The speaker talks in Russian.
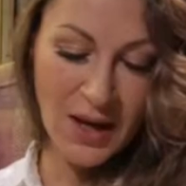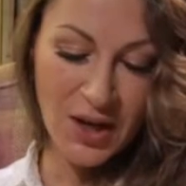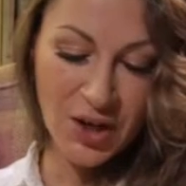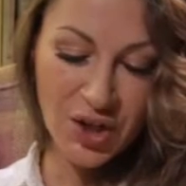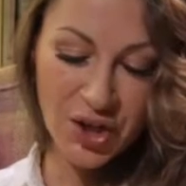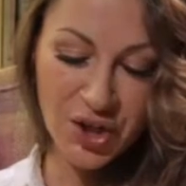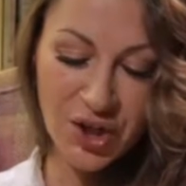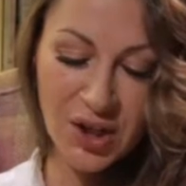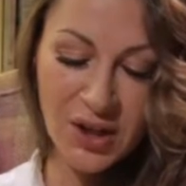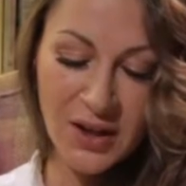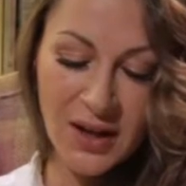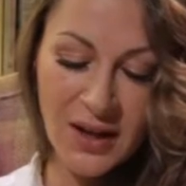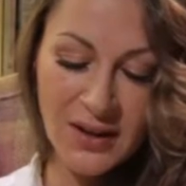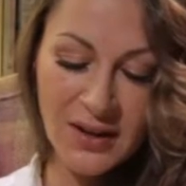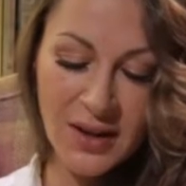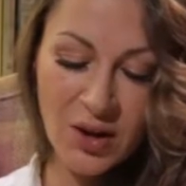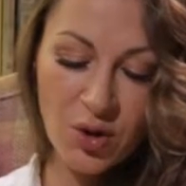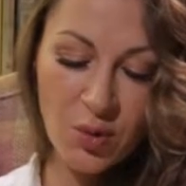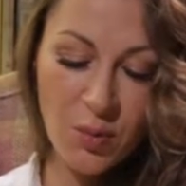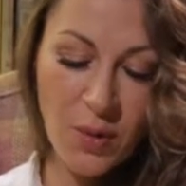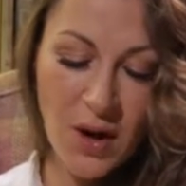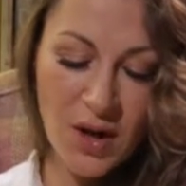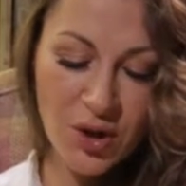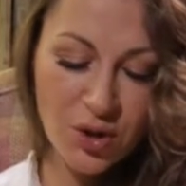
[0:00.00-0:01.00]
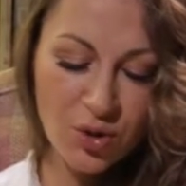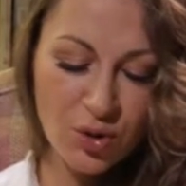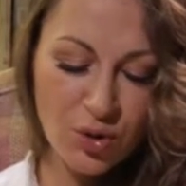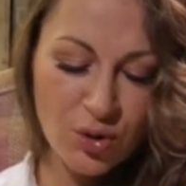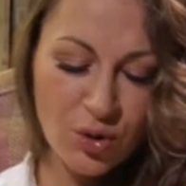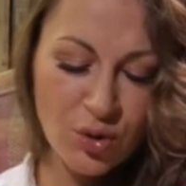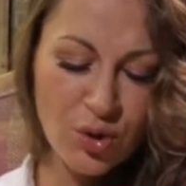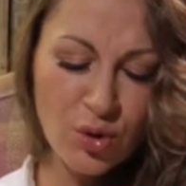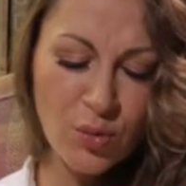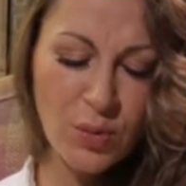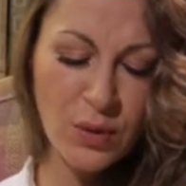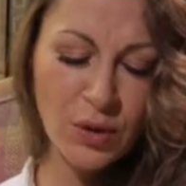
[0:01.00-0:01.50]
Шила она рубашку,
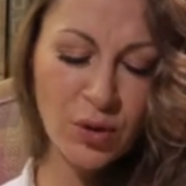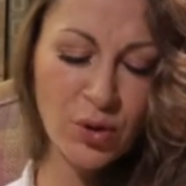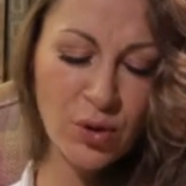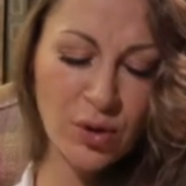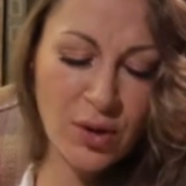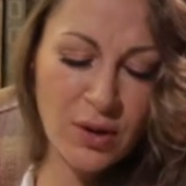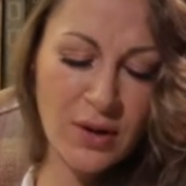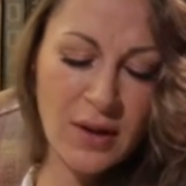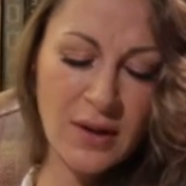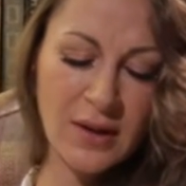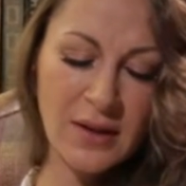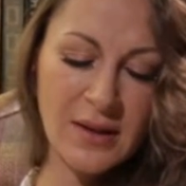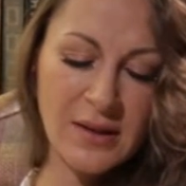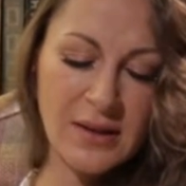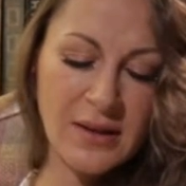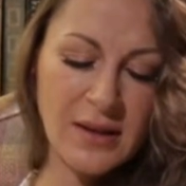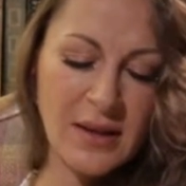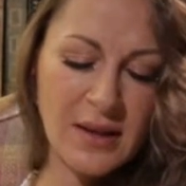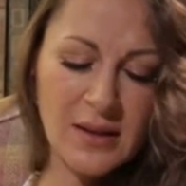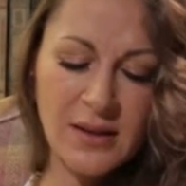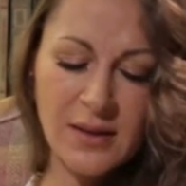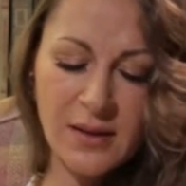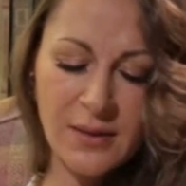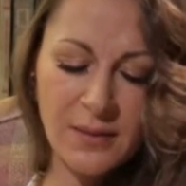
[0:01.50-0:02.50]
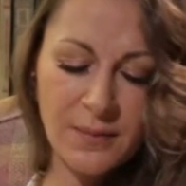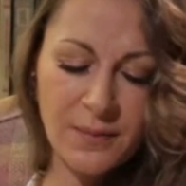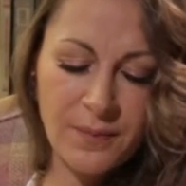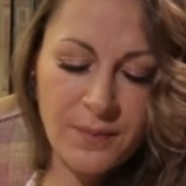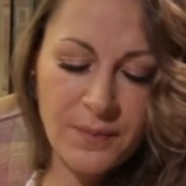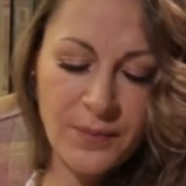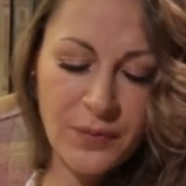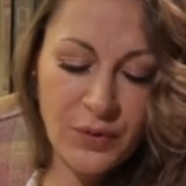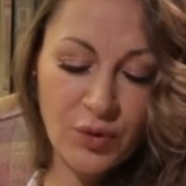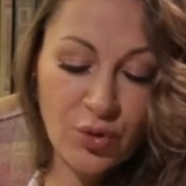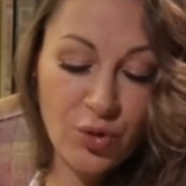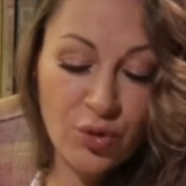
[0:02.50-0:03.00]
любо-дорого глядеть.
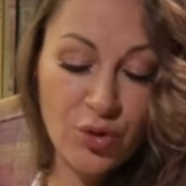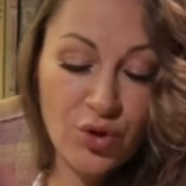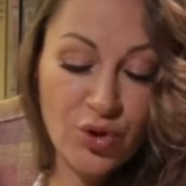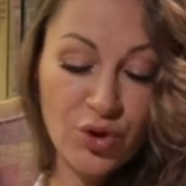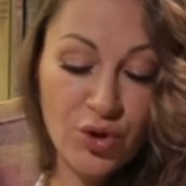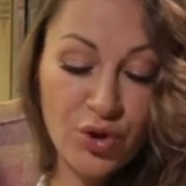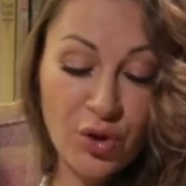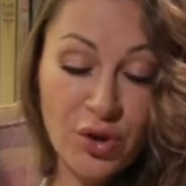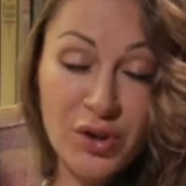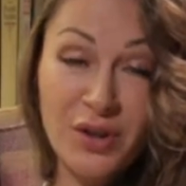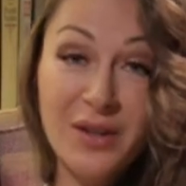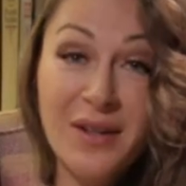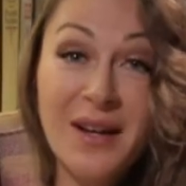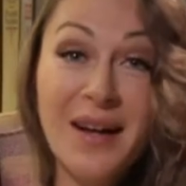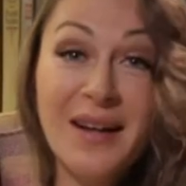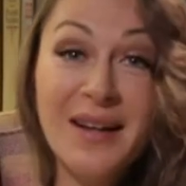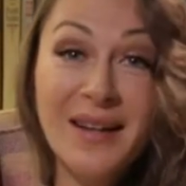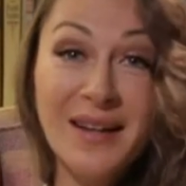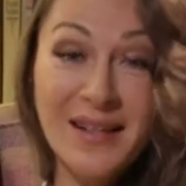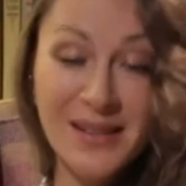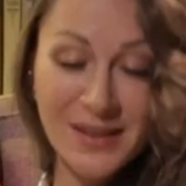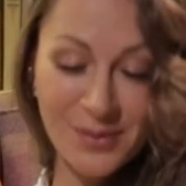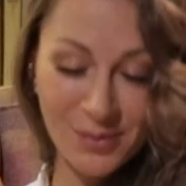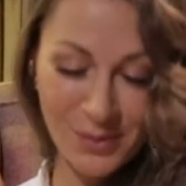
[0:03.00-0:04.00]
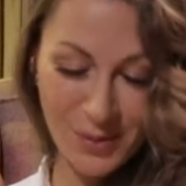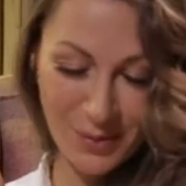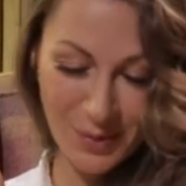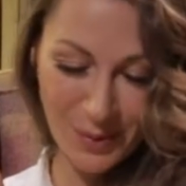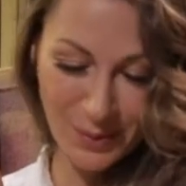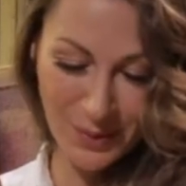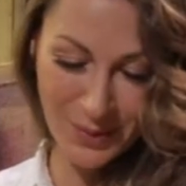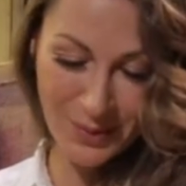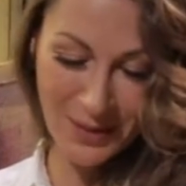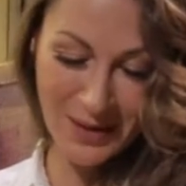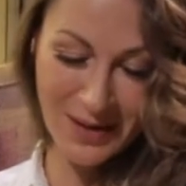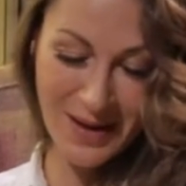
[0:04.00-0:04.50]
Тут черт как раз мимо
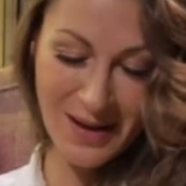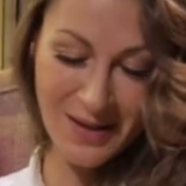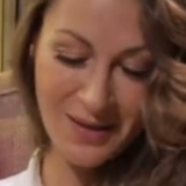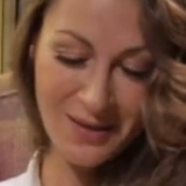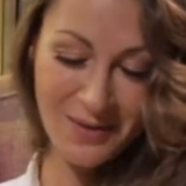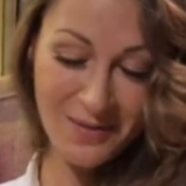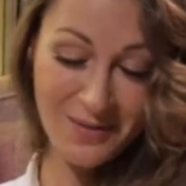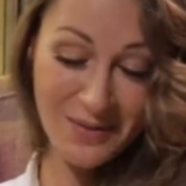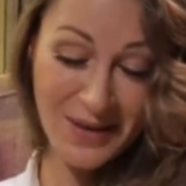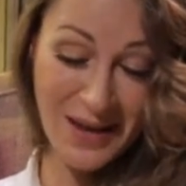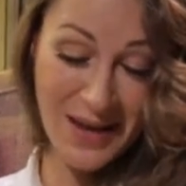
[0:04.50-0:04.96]
пробегал,